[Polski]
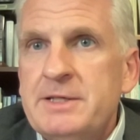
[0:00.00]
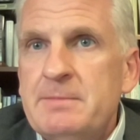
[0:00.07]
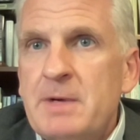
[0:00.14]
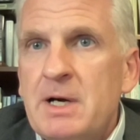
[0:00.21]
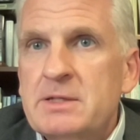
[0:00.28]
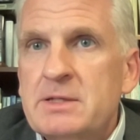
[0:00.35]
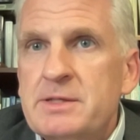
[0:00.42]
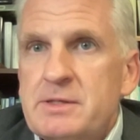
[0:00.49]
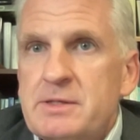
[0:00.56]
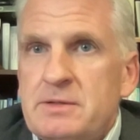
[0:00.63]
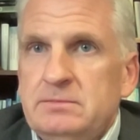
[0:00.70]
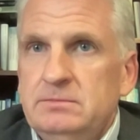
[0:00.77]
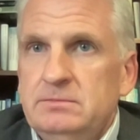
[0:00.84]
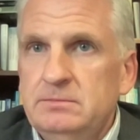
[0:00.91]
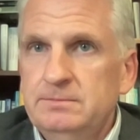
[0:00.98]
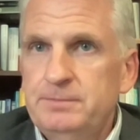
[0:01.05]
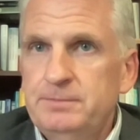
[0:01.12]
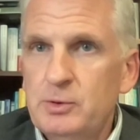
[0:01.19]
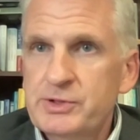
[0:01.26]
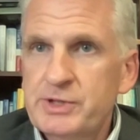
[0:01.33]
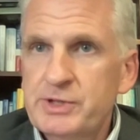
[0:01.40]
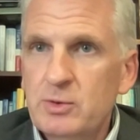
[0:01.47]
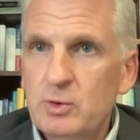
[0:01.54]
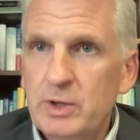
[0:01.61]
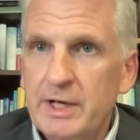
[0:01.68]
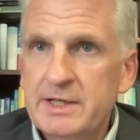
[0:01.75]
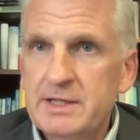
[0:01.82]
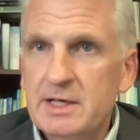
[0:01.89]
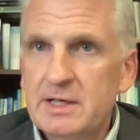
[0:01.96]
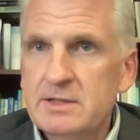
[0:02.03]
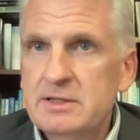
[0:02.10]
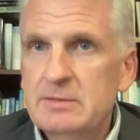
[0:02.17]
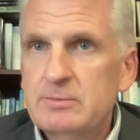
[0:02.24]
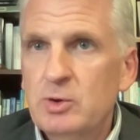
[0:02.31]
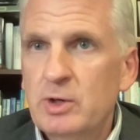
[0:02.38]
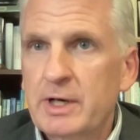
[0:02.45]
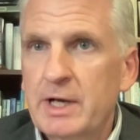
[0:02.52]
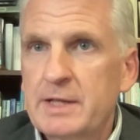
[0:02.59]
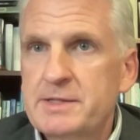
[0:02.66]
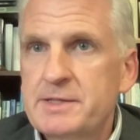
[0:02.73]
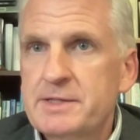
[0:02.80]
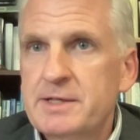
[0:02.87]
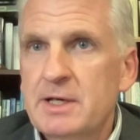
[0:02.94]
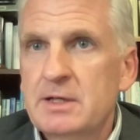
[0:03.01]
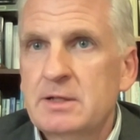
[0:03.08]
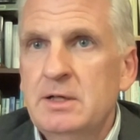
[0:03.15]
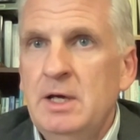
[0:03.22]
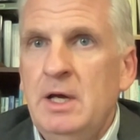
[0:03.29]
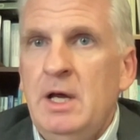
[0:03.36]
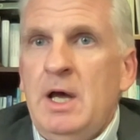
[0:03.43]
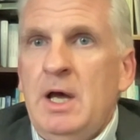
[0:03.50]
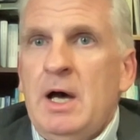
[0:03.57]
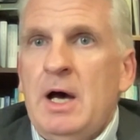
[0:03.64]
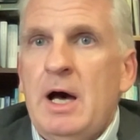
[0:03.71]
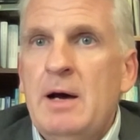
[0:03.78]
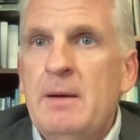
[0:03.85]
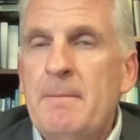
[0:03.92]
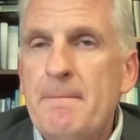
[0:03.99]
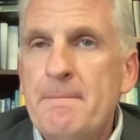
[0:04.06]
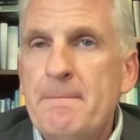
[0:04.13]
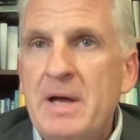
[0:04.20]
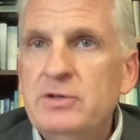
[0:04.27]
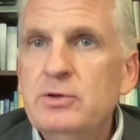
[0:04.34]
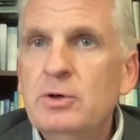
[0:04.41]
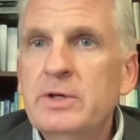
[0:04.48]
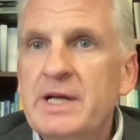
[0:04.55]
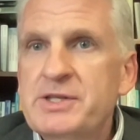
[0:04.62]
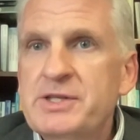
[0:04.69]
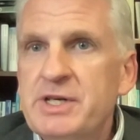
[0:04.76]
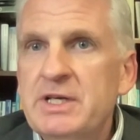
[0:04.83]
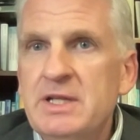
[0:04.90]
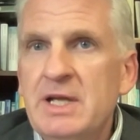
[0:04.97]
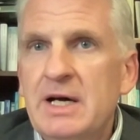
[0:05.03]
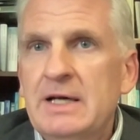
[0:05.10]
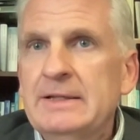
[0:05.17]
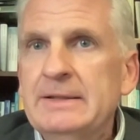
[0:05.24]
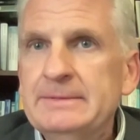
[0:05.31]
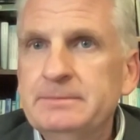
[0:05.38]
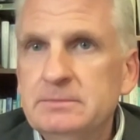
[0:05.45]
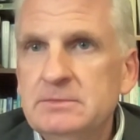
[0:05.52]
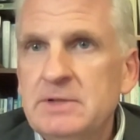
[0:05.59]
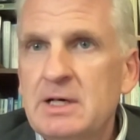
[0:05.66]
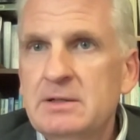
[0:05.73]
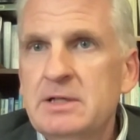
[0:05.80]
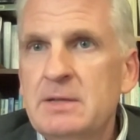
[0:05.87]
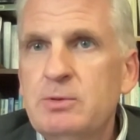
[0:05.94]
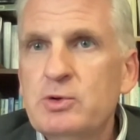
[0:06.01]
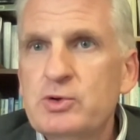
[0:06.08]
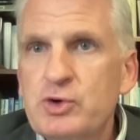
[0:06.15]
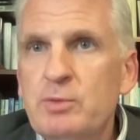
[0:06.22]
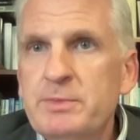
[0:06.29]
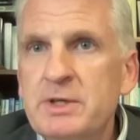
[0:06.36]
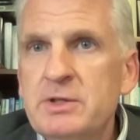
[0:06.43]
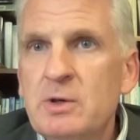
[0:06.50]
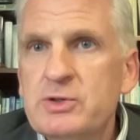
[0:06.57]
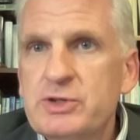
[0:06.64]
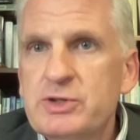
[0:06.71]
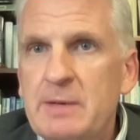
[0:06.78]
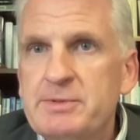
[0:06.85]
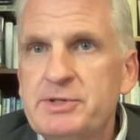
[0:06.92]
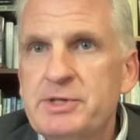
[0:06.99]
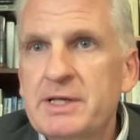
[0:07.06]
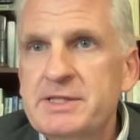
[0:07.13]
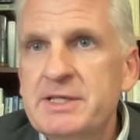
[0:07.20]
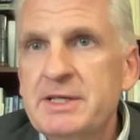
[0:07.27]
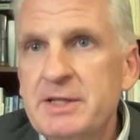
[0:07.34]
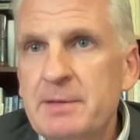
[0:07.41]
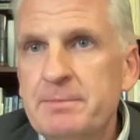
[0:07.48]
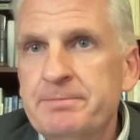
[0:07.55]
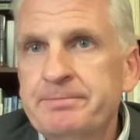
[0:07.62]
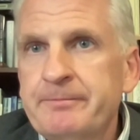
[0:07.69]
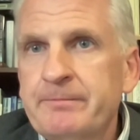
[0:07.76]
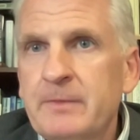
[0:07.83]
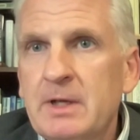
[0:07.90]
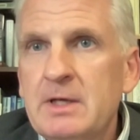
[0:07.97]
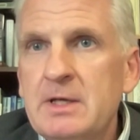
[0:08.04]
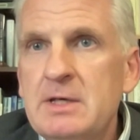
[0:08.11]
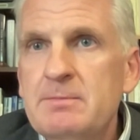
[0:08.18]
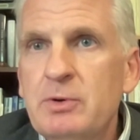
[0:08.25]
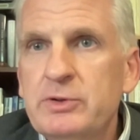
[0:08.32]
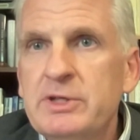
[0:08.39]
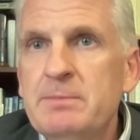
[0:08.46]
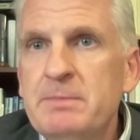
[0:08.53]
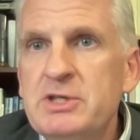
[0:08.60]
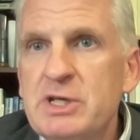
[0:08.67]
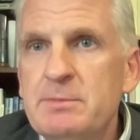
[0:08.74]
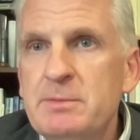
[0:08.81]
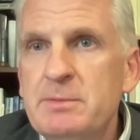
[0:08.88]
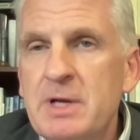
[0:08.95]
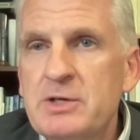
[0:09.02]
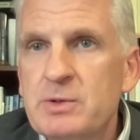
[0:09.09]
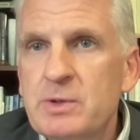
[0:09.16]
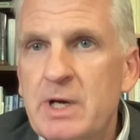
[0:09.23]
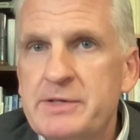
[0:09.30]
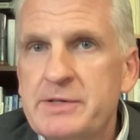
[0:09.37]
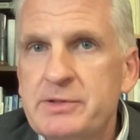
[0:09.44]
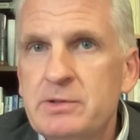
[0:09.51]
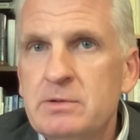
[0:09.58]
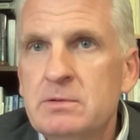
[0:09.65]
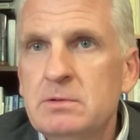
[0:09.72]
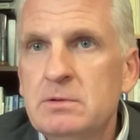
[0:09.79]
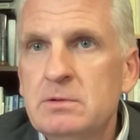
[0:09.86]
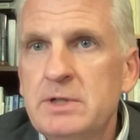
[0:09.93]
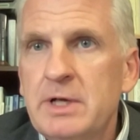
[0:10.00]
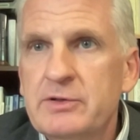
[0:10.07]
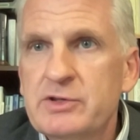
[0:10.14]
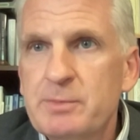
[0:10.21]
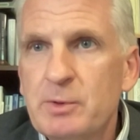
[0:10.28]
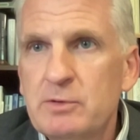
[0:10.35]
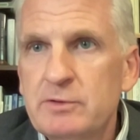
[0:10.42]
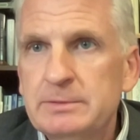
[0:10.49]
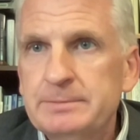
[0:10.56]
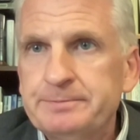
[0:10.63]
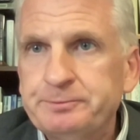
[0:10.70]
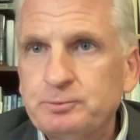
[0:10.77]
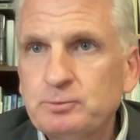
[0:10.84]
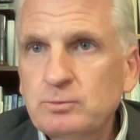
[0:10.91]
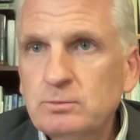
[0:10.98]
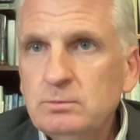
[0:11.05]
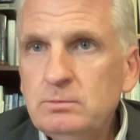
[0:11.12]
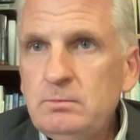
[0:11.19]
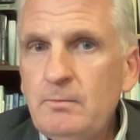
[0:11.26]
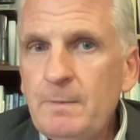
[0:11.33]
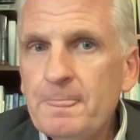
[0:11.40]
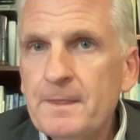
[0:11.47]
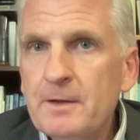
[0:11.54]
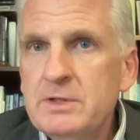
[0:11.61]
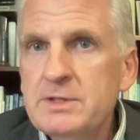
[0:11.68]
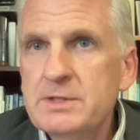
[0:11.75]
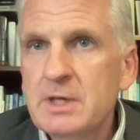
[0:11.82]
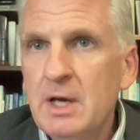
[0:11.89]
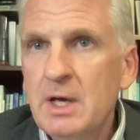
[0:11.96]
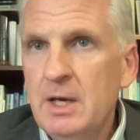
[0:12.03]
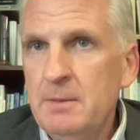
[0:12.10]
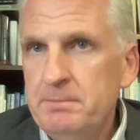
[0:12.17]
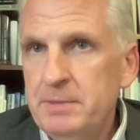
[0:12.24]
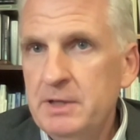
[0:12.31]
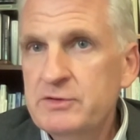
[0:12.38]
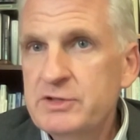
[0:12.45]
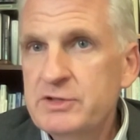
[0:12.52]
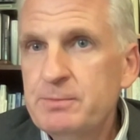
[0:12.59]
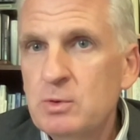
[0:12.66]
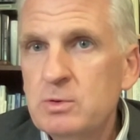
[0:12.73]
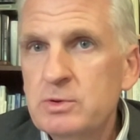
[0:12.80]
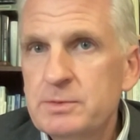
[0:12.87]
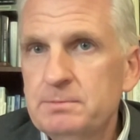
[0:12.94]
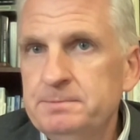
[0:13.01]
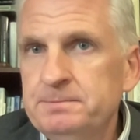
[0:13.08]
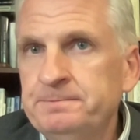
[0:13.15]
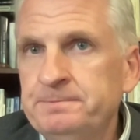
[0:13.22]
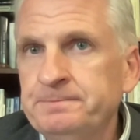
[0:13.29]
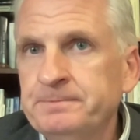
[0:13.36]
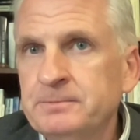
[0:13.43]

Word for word: na temat Polska, Ukraina, demokracja um, będą raczej na, na, na poziomie dość abstrakcyjnym i potem będziemy mieć okazję na rozmowę. Więc pierwszy punkt